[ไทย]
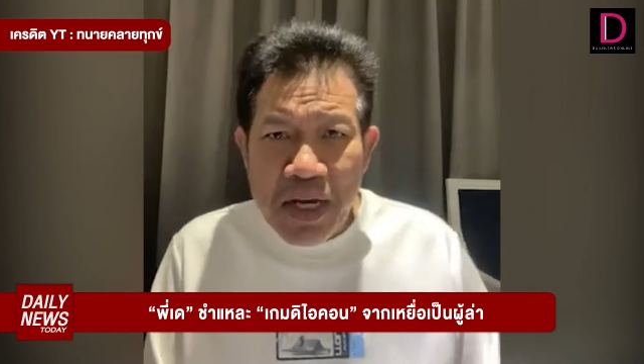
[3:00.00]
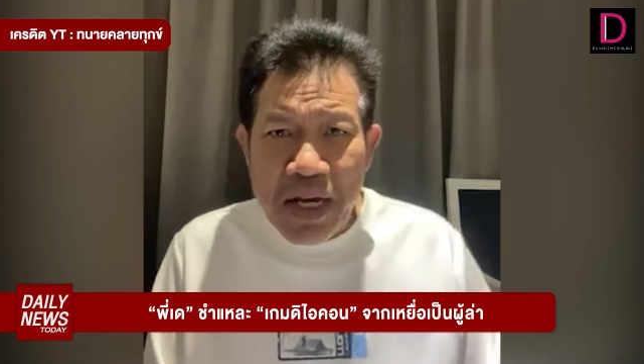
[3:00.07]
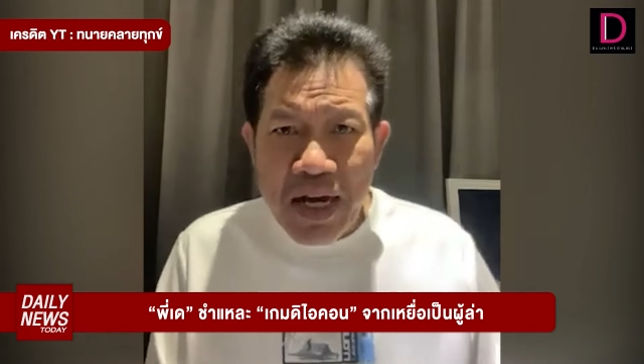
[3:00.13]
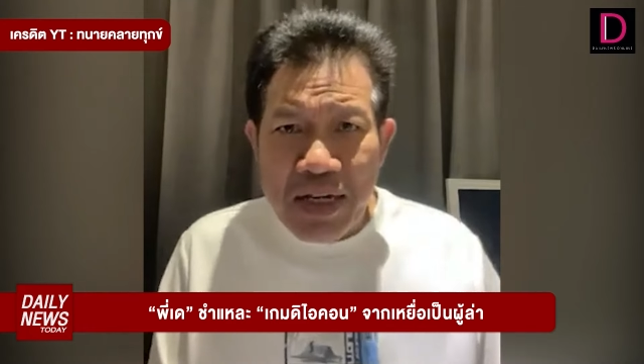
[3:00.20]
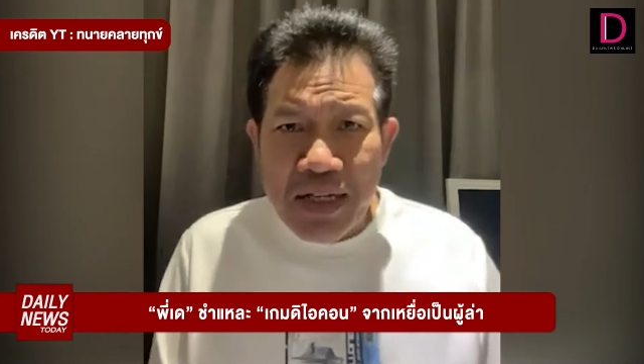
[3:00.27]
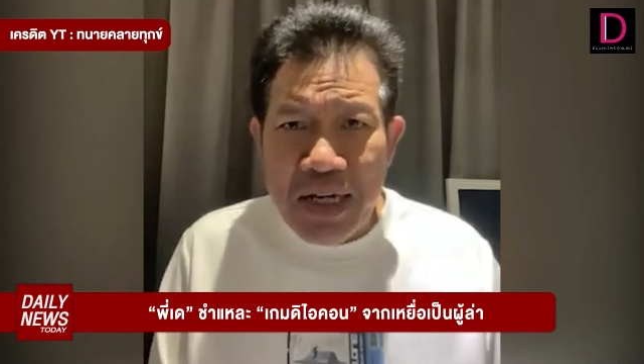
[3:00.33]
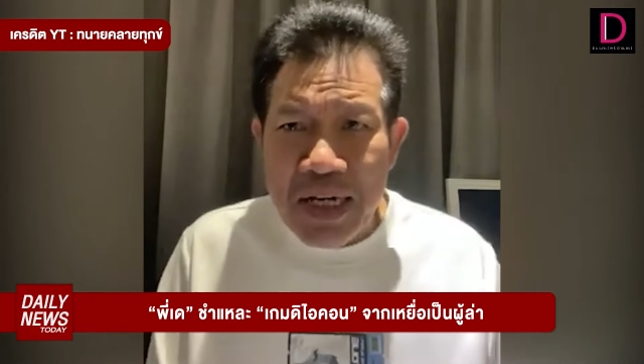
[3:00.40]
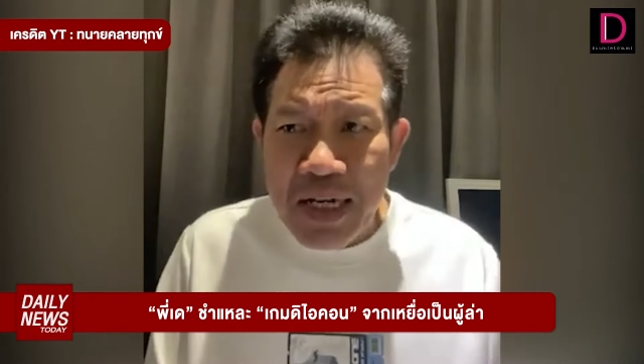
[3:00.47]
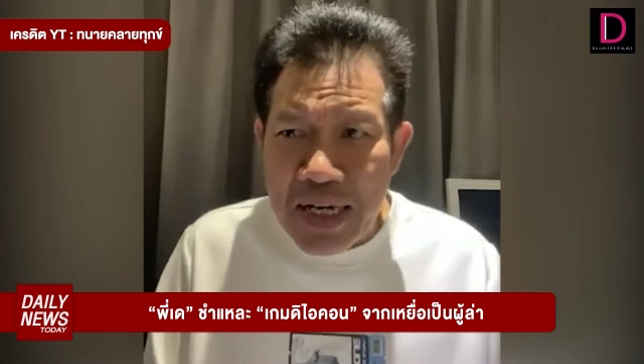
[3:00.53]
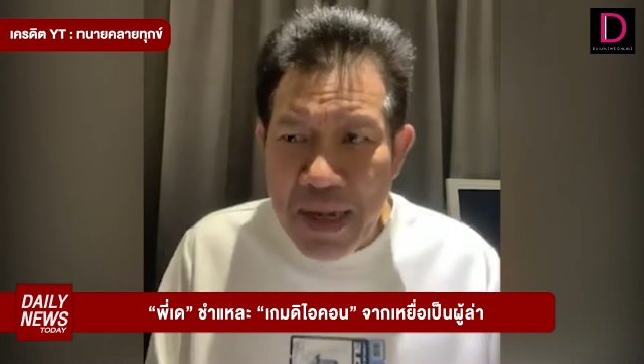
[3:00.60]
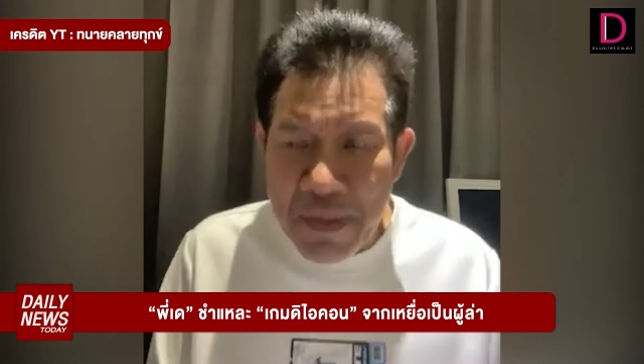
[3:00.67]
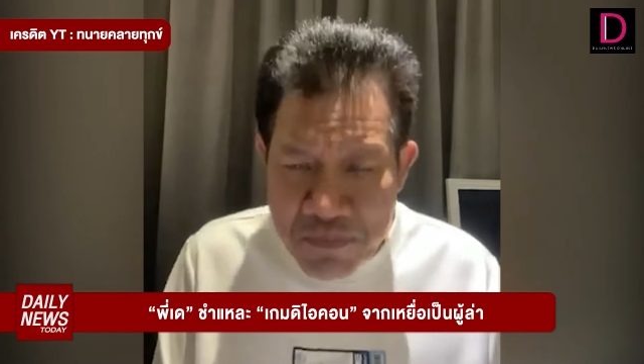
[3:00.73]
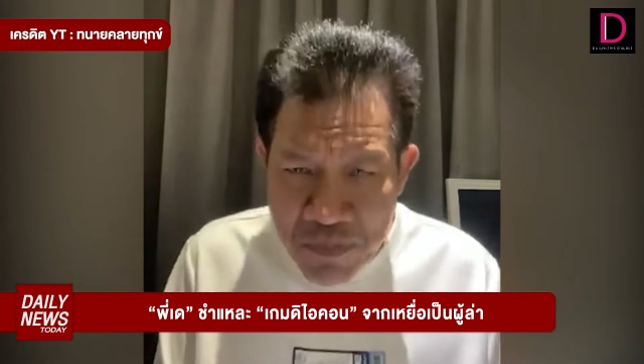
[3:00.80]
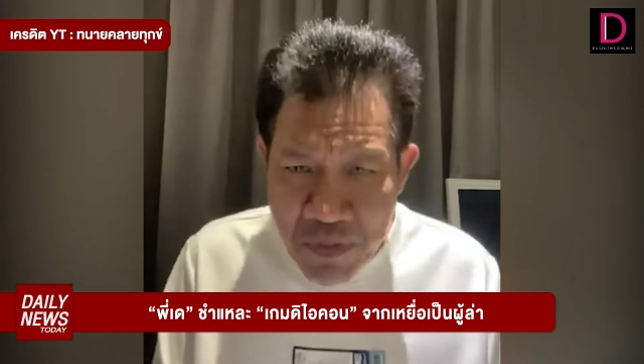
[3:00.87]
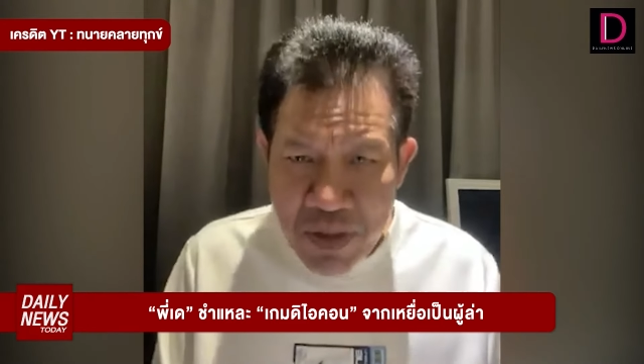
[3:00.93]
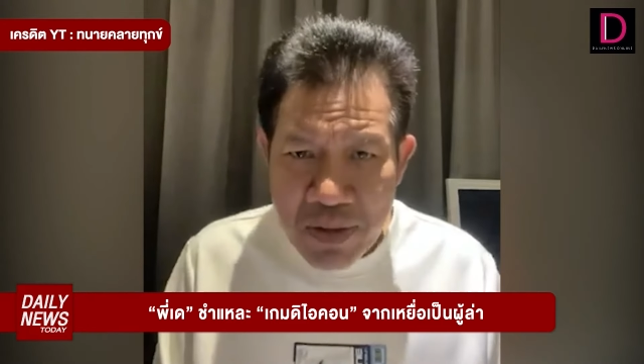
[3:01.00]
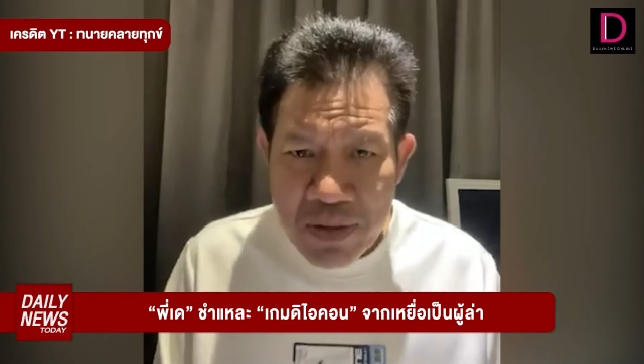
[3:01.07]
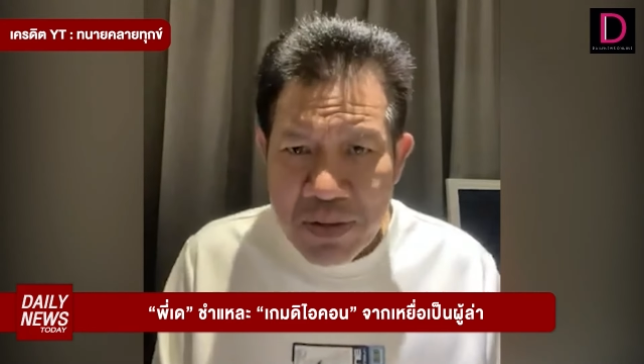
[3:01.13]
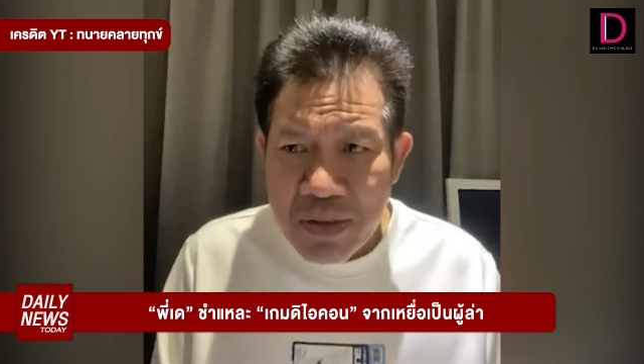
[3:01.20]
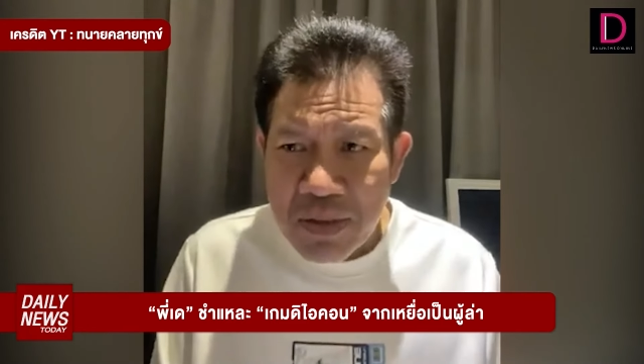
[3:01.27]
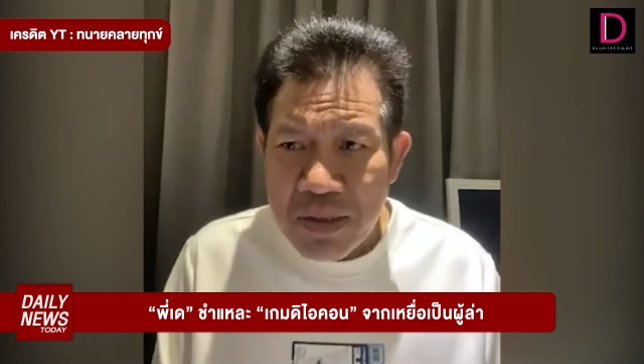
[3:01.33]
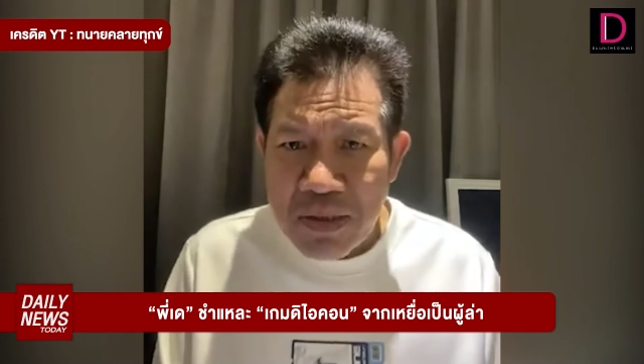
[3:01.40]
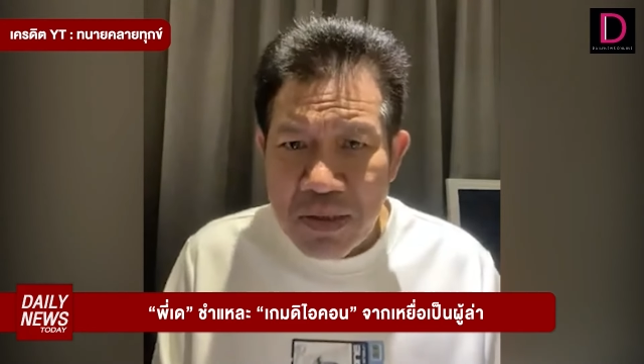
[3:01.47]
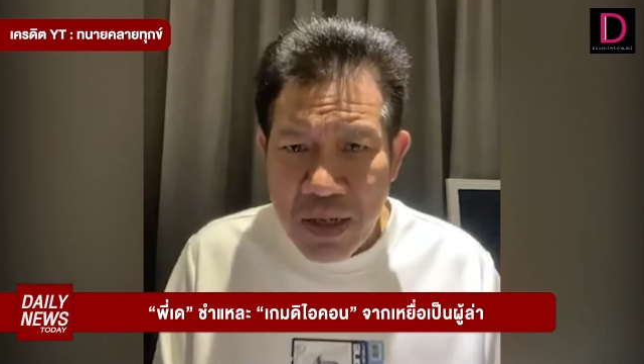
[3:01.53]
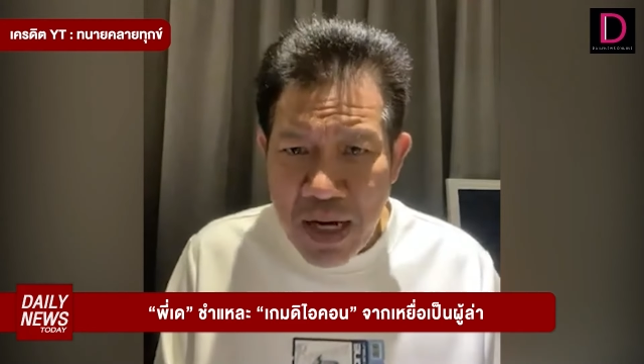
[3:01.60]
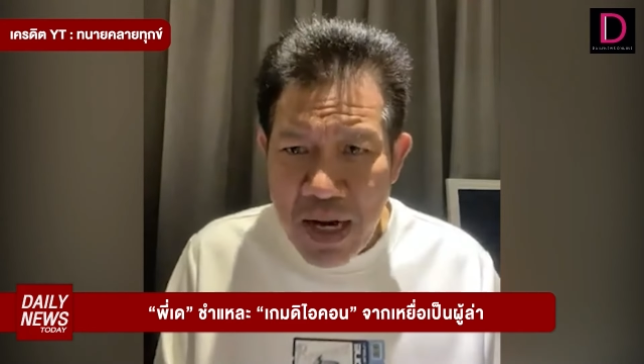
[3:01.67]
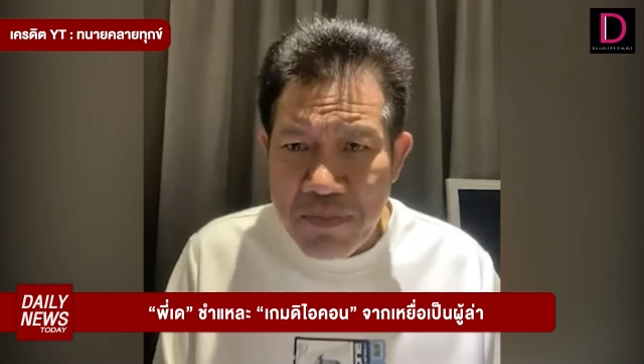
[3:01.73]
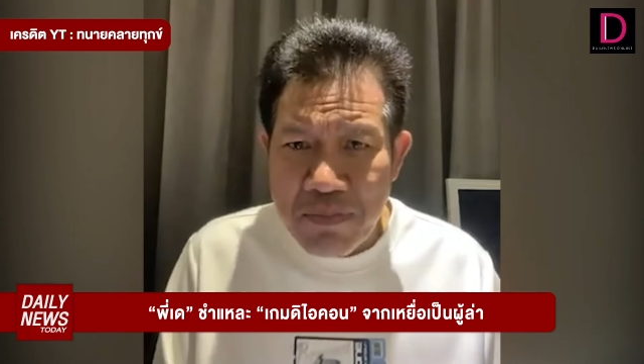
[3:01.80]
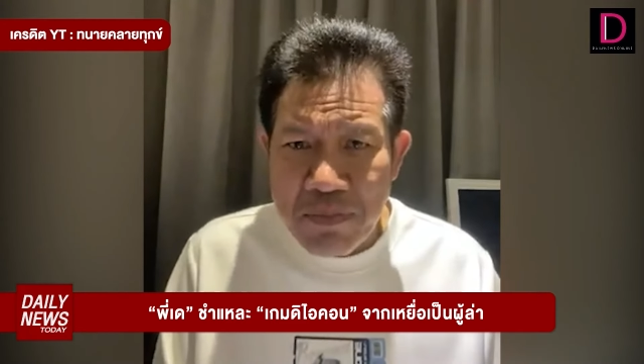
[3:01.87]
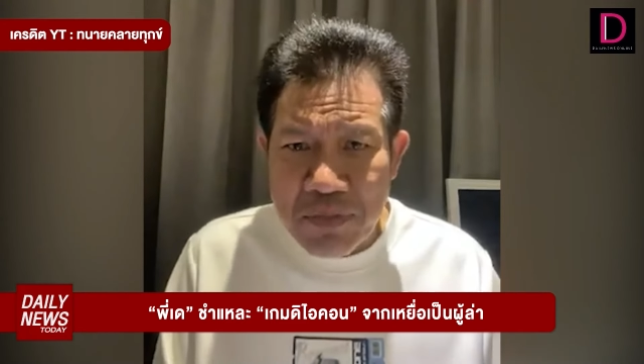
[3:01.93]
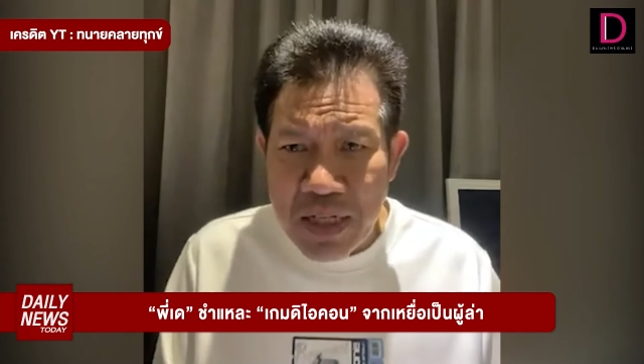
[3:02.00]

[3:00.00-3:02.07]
นี่เก่งจังเลยนะครับ